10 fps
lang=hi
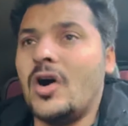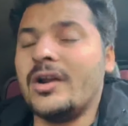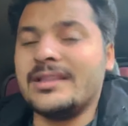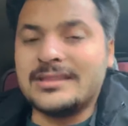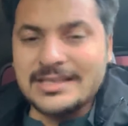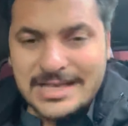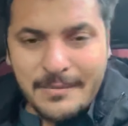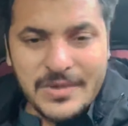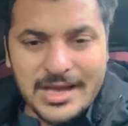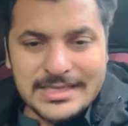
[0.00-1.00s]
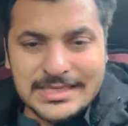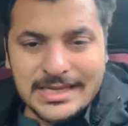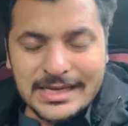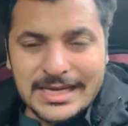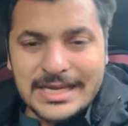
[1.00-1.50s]
और इंतज़ामिया
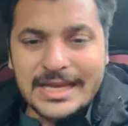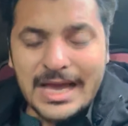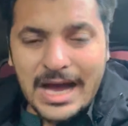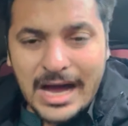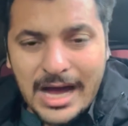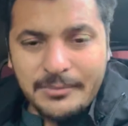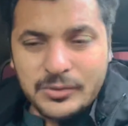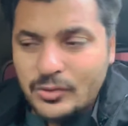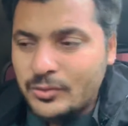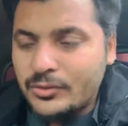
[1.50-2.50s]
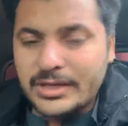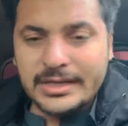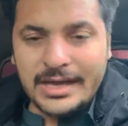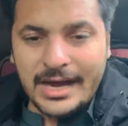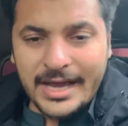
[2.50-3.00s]
से कि आप लोगों
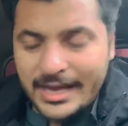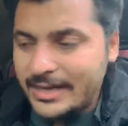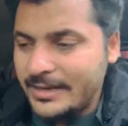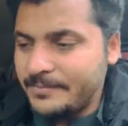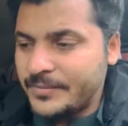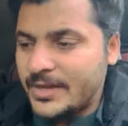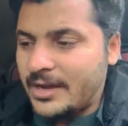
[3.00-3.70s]
की नाअहली